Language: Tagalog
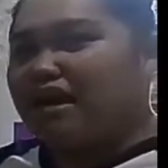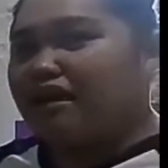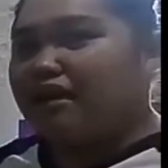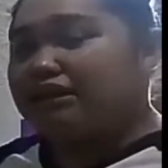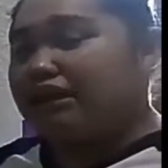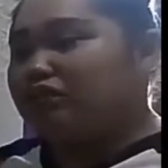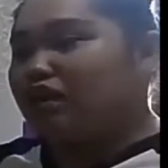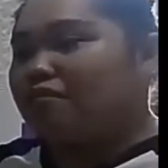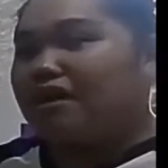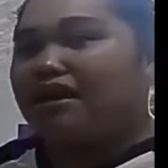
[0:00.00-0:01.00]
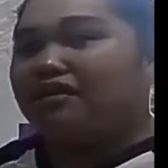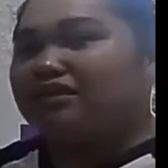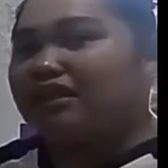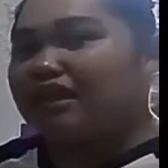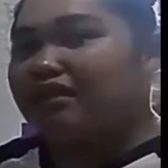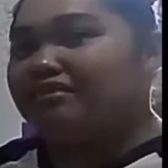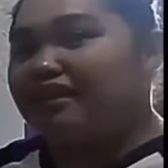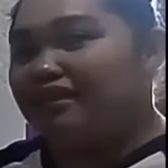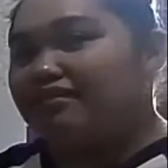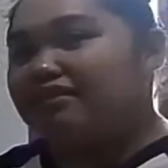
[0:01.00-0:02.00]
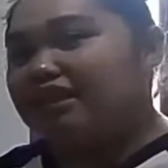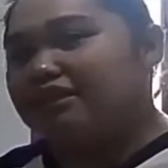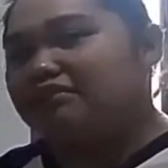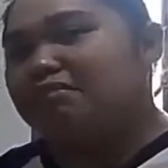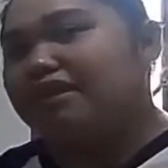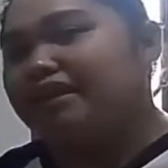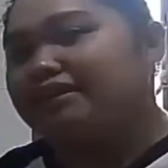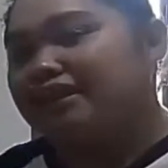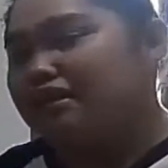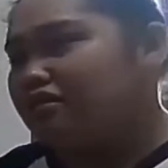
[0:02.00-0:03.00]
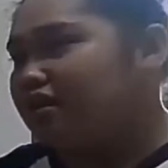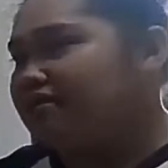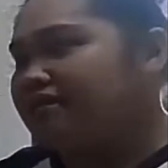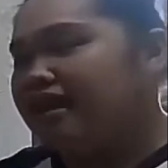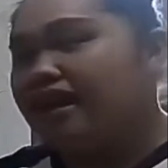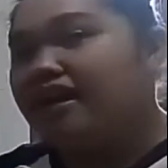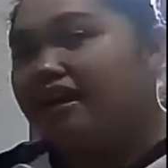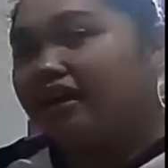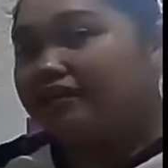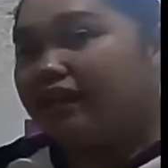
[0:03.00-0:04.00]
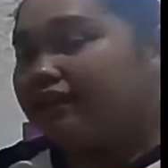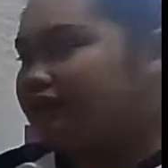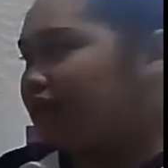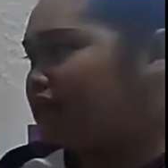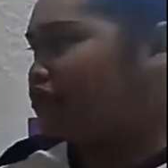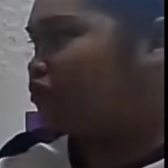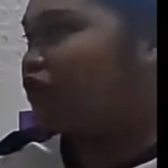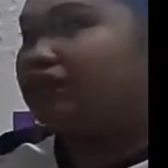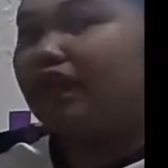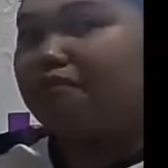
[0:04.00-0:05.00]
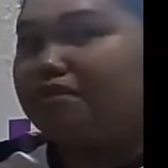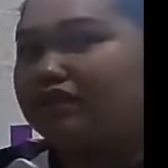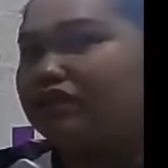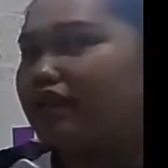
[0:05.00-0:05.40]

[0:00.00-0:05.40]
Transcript: mahal na siya. So abangan niyo sa 1010 sa pag nag-sale ulit sa 1010. So sa Shopee ko